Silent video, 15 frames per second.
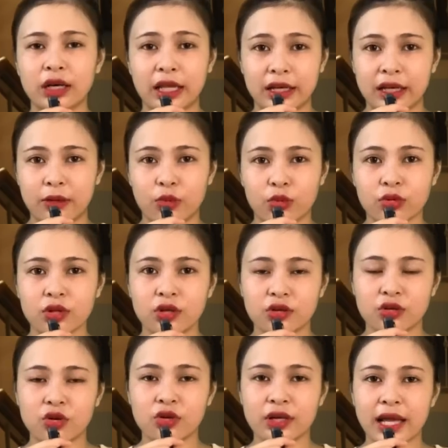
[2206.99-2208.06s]
lại là một người
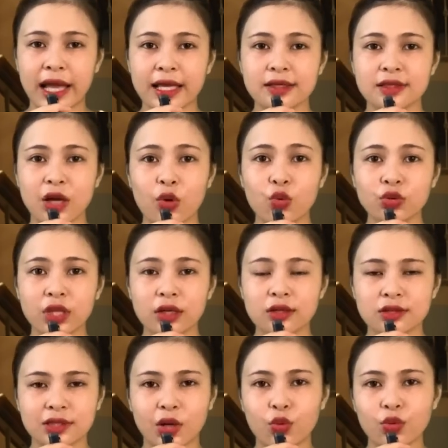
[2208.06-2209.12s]
con gái xấu
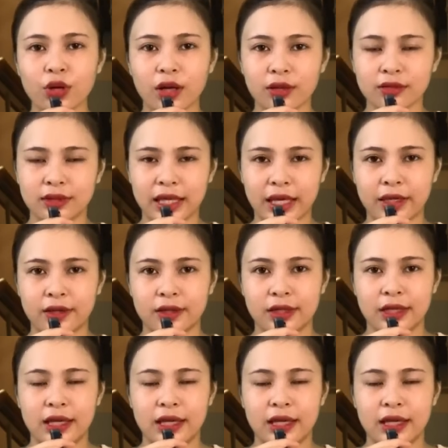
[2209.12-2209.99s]
tính xấu nết vậy.